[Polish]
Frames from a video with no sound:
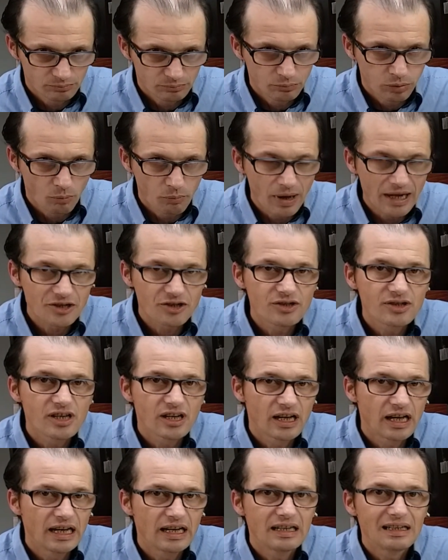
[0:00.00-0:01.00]

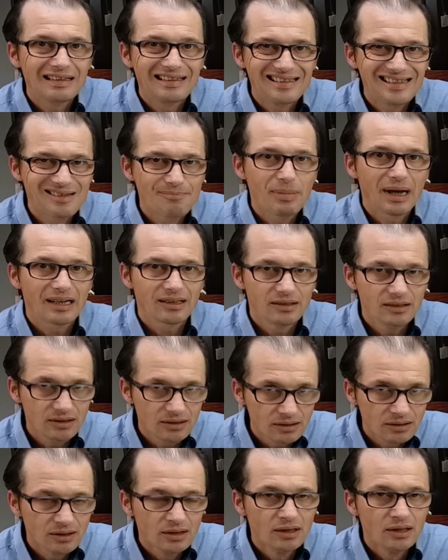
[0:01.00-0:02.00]
popaczce z
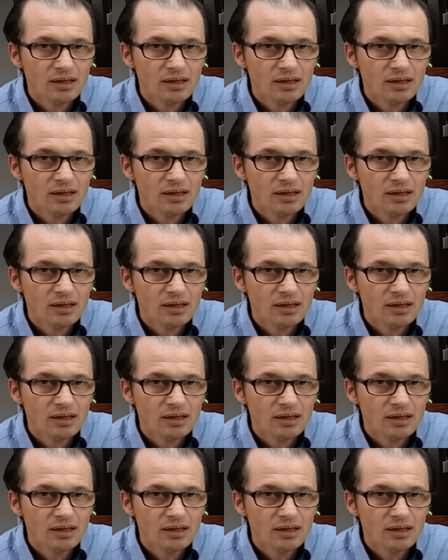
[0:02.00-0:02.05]
partii